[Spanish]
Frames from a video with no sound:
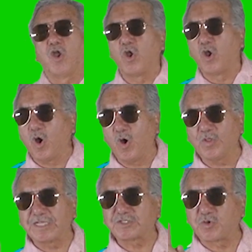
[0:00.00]

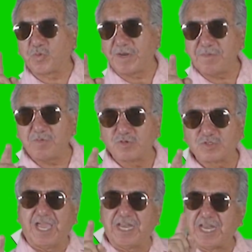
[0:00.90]
Lo
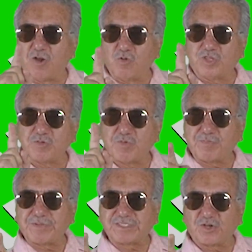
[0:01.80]
descubrimos en el último
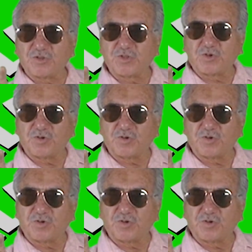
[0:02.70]
episodio